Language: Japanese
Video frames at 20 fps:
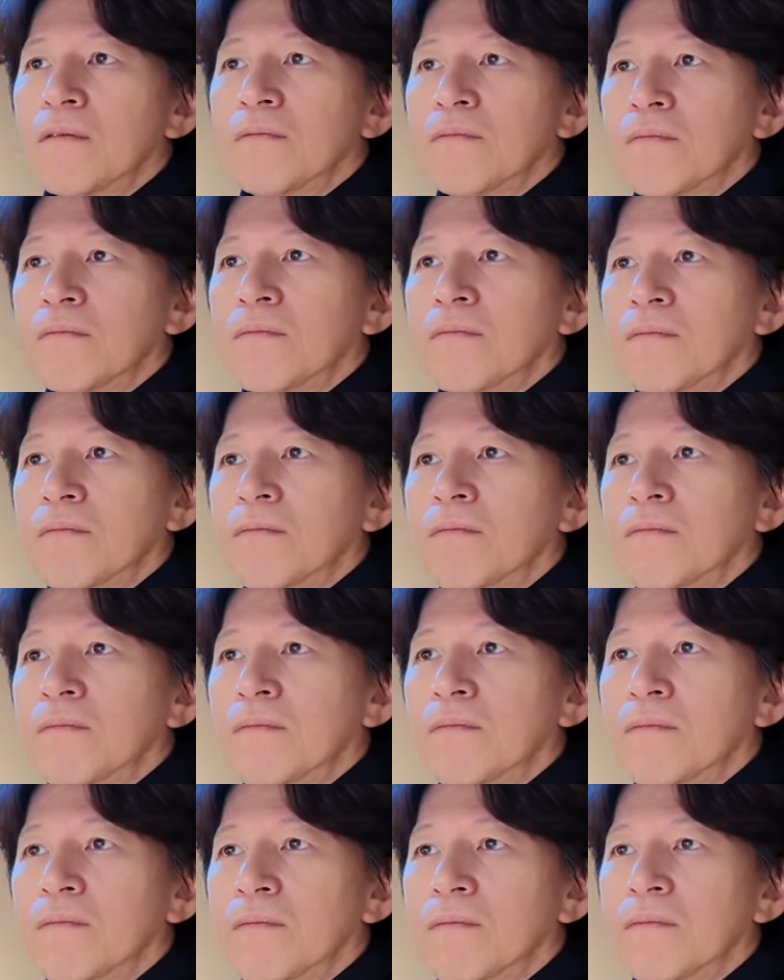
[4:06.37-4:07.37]
う
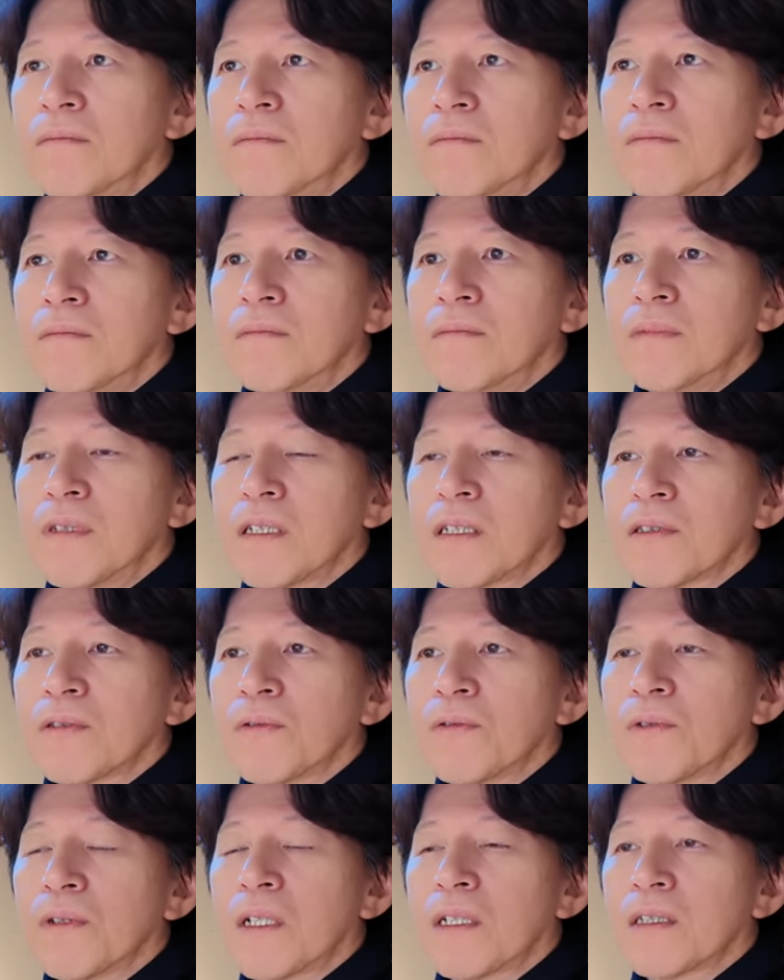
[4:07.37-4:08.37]
ん、なんか
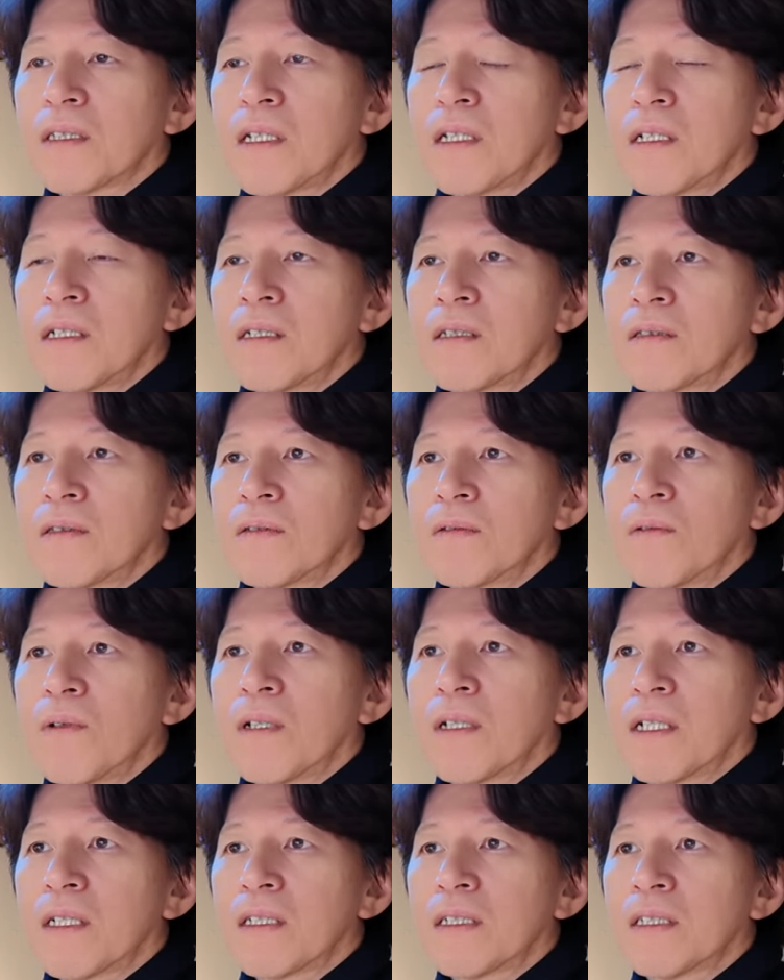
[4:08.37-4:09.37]
そういう方とお
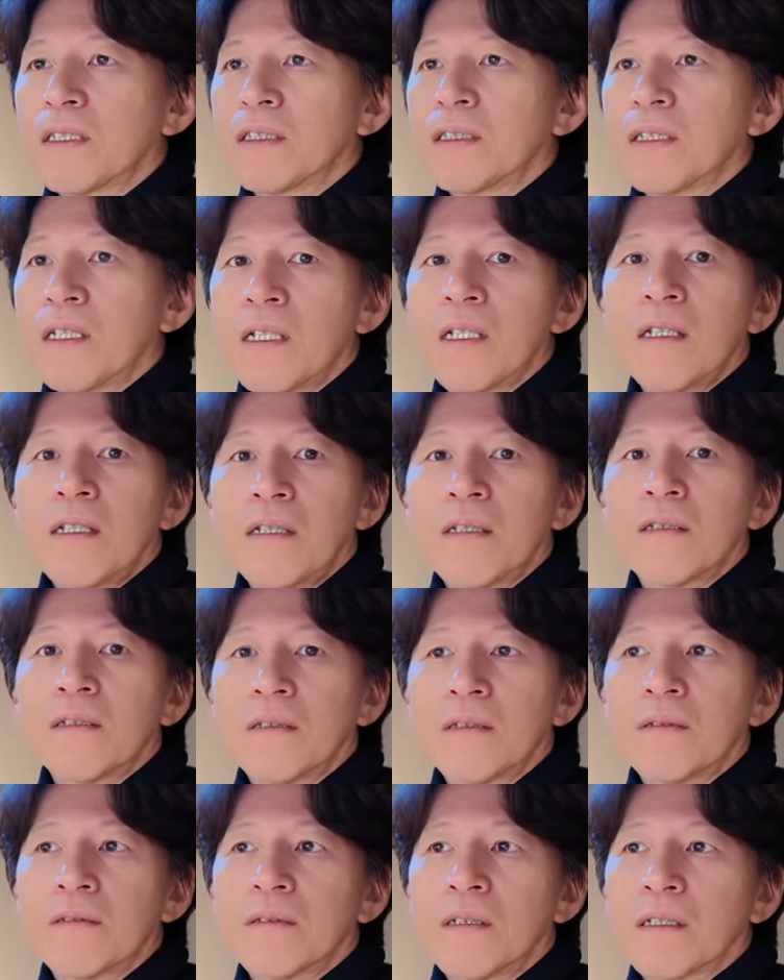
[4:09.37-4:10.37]
話しして、
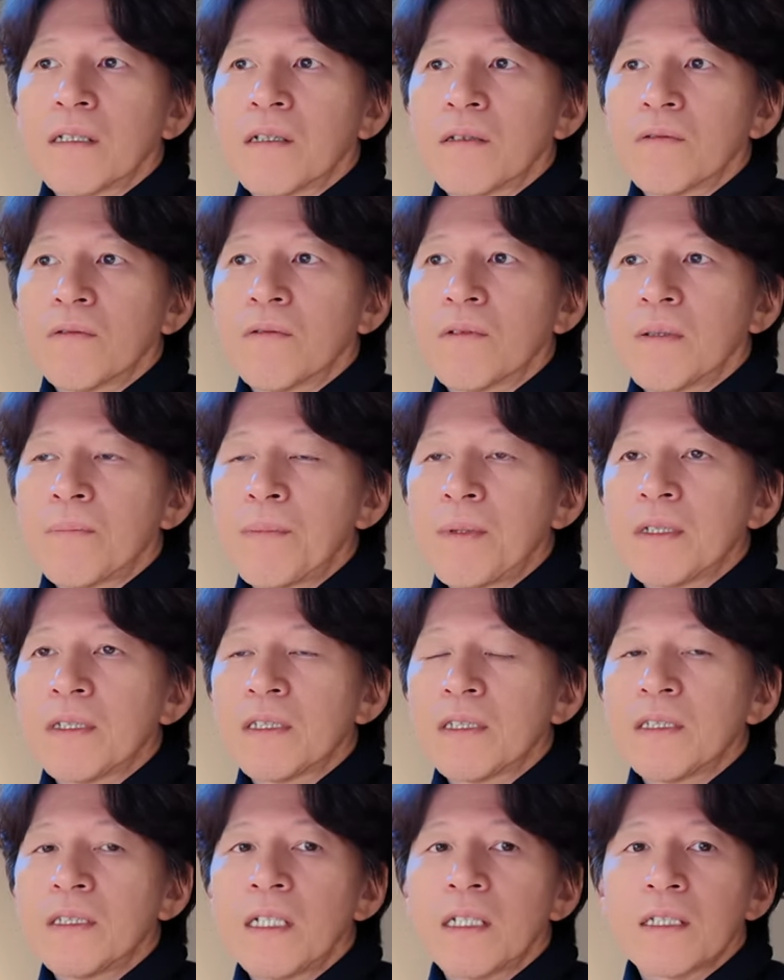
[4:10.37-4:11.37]
なんかこう、やっぱり
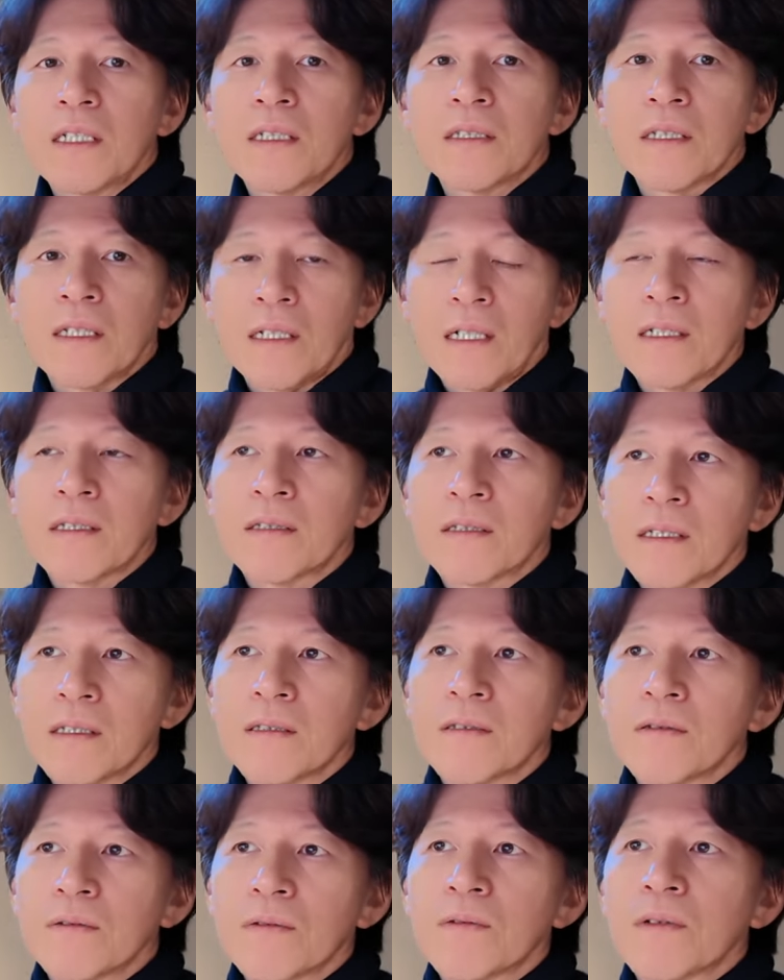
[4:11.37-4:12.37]
信頼関係があったっ
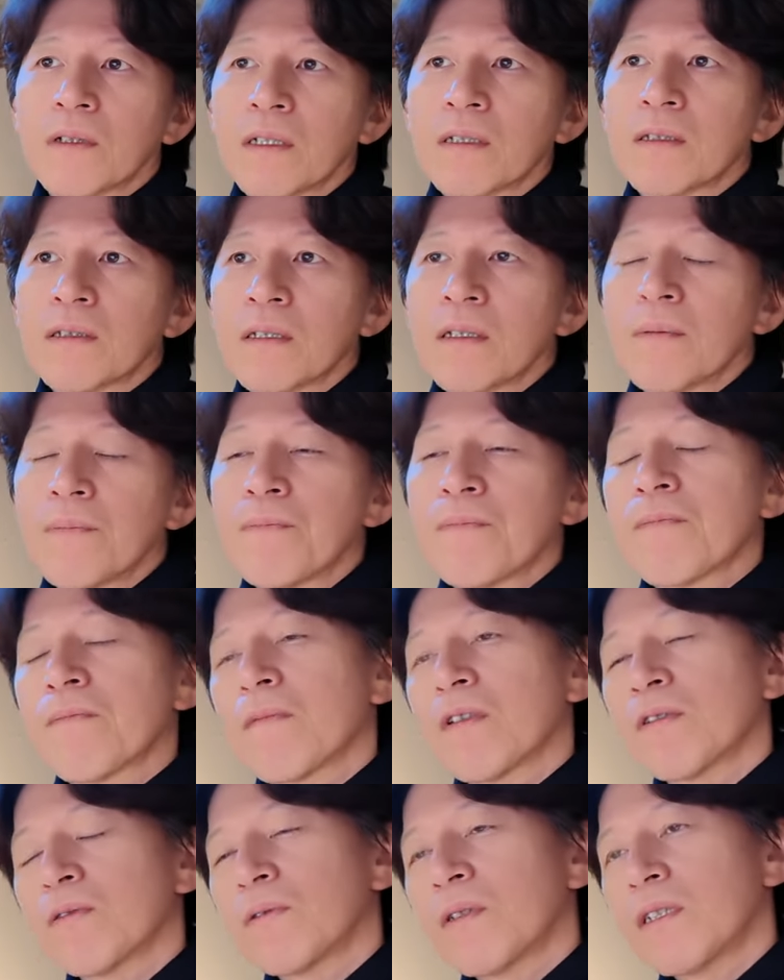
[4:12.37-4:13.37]
てとこ
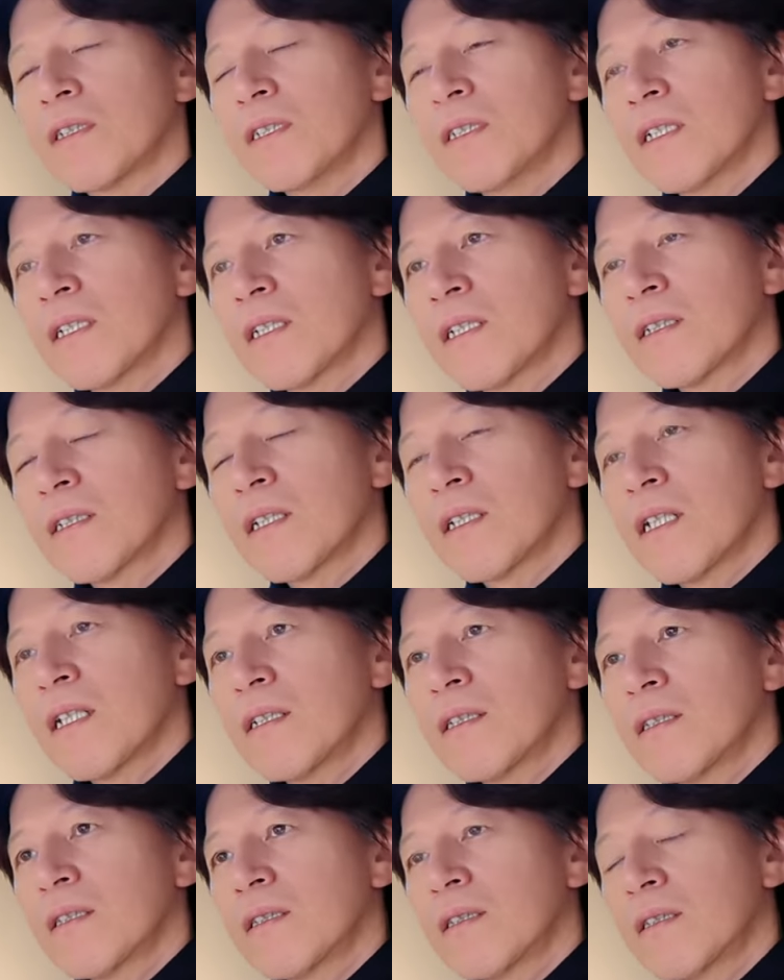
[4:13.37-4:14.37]
そういった信頼関係が
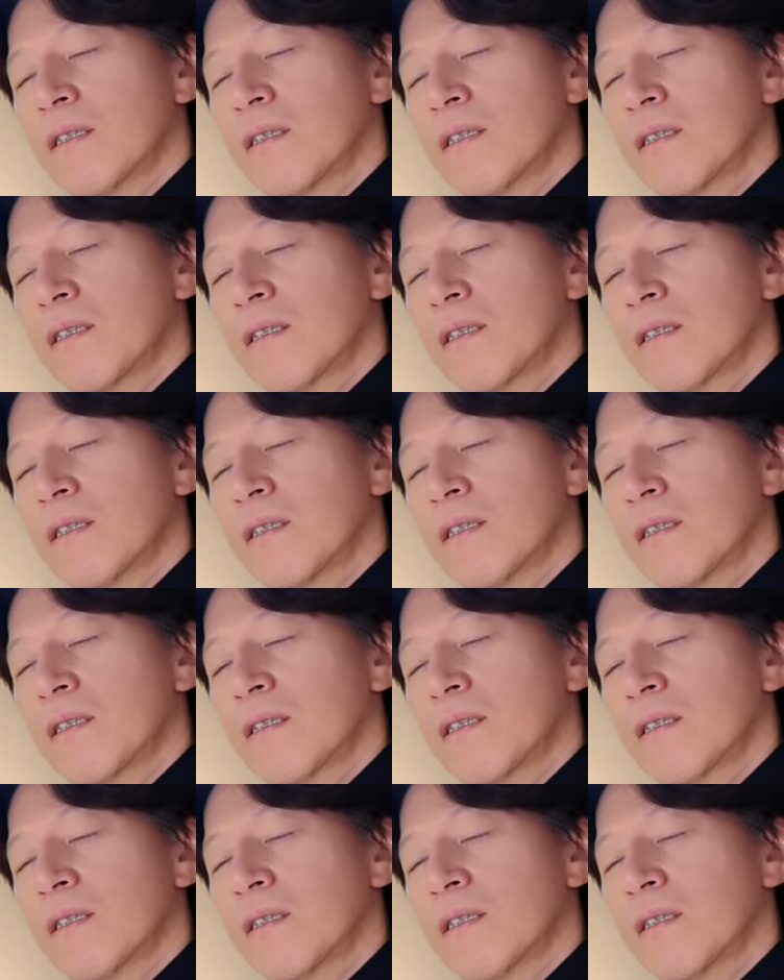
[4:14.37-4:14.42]
あっ